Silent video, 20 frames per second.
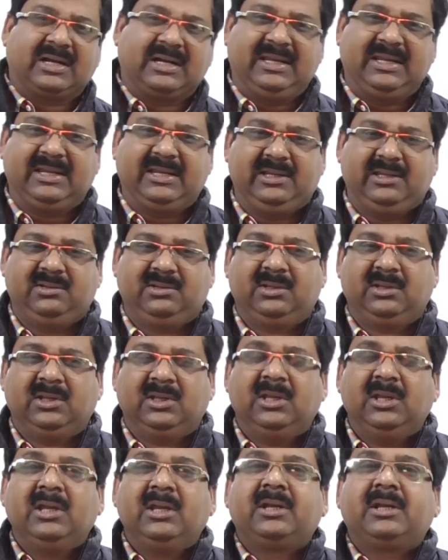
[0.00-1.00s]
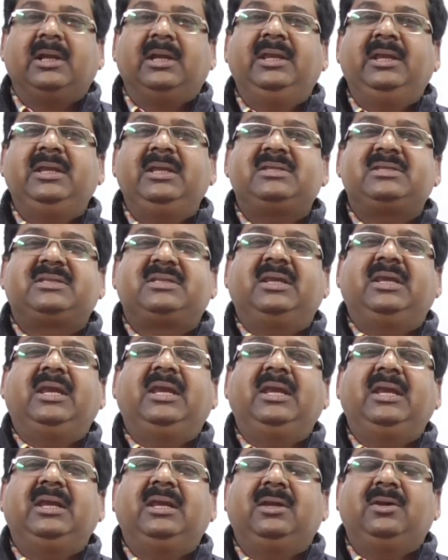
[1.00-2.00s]
कर लेंगे कहीं से
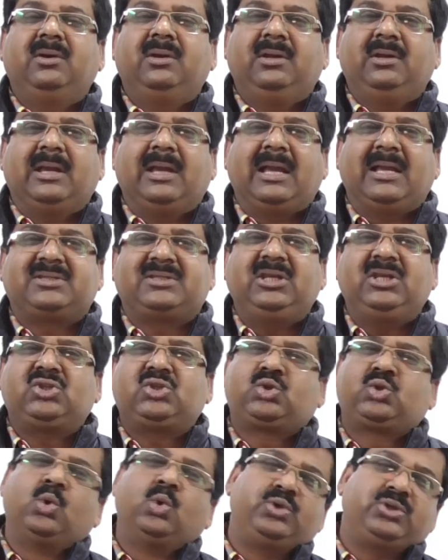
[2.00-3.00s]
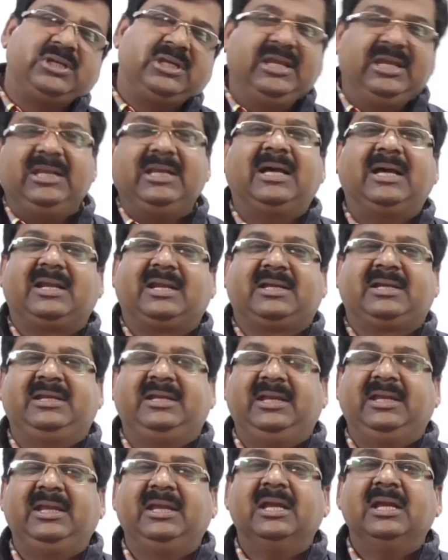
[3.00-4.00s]
ऐसी सोच ही ना
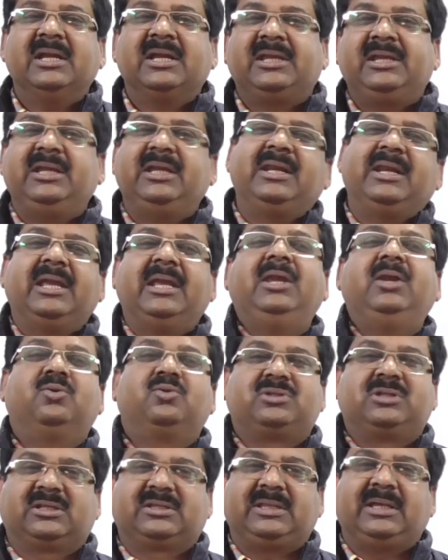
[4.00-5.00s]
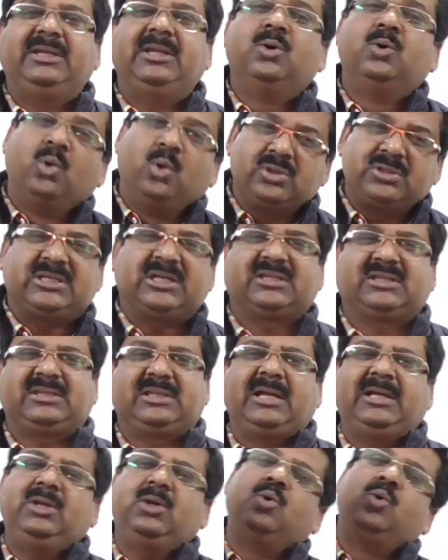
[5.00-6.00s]
रखें कि ये नहीं हो सकता ये हो
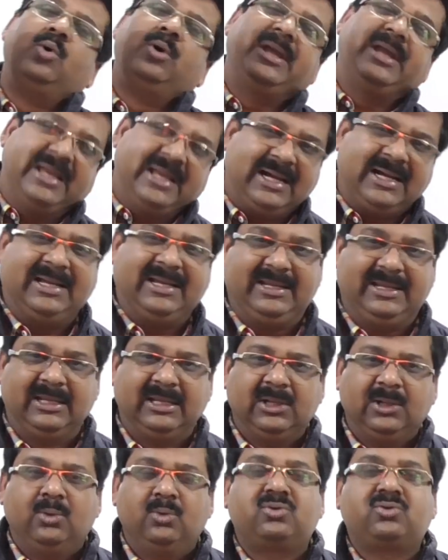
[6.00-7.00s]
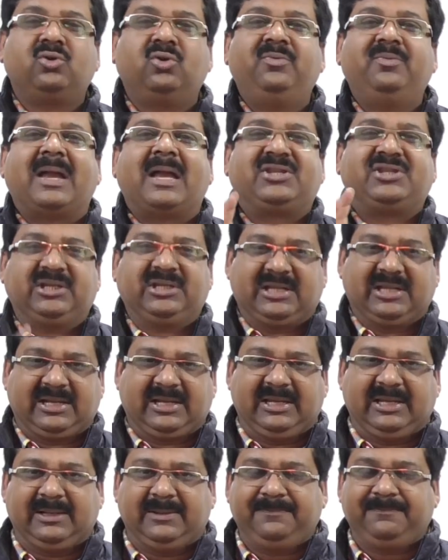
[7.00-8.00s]
सकता ये हो गया है उसको इमेजिन
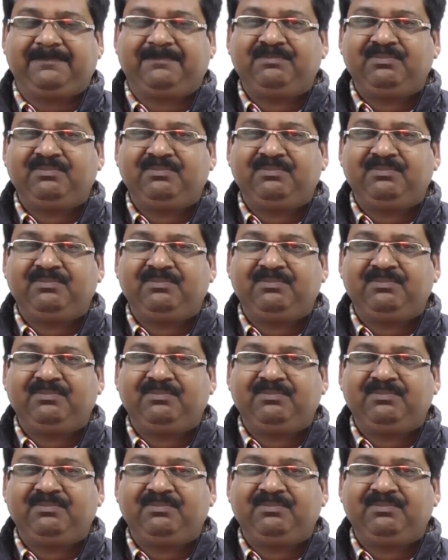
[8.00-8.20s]
करें आप